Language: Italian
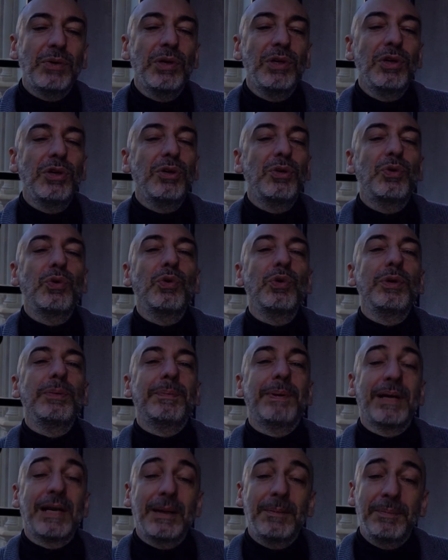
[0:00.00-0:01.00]
quello in cui
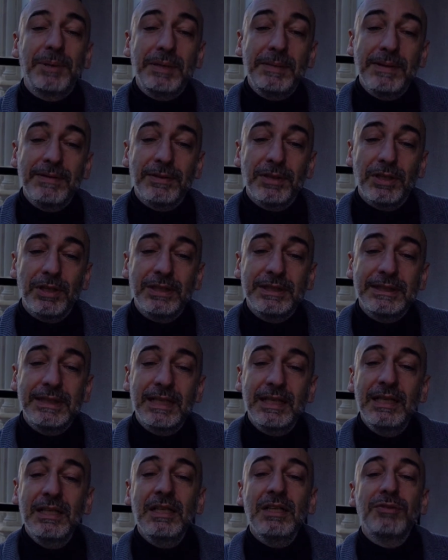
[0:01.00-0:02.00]
per la prima
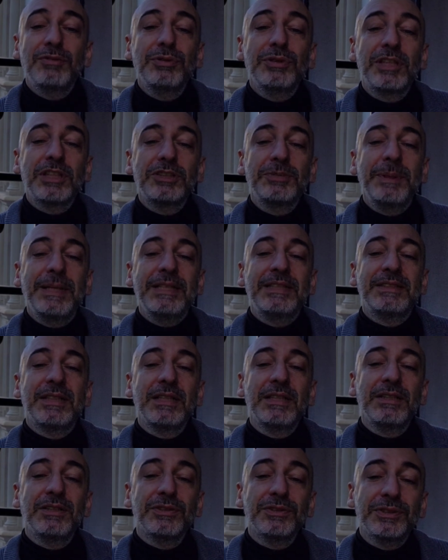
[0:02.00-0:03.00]
volta fu trasmessa
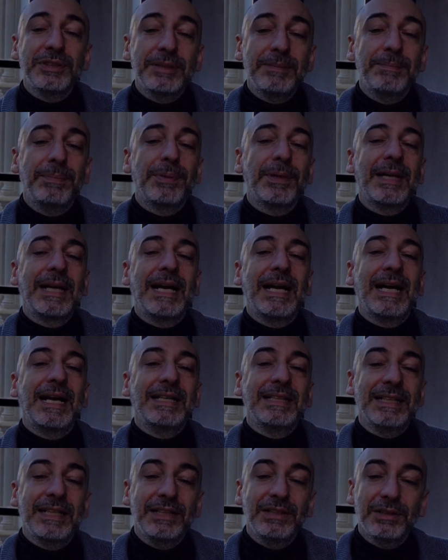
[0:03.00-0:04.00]
in
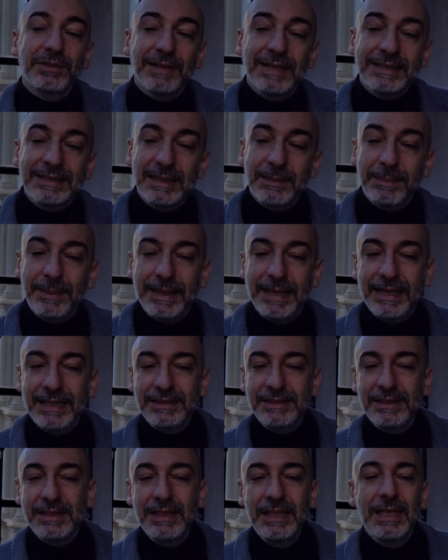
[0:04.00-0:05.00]
contemporanea ai 90
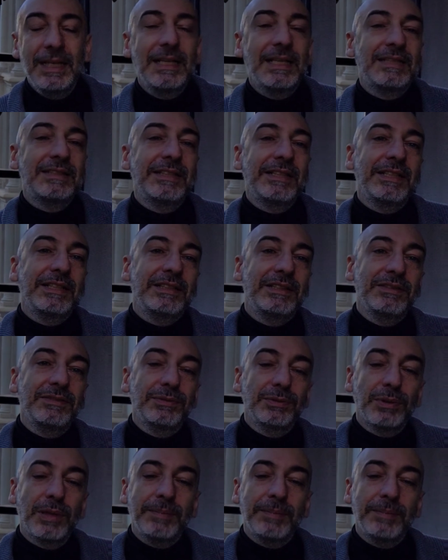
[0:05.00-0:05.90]
paesi la serie tv